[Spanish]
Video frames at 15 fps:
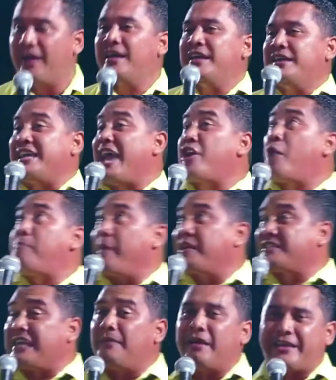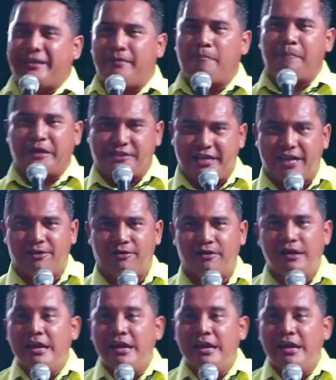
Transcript: Y ellos pensaban que iban para el cielo.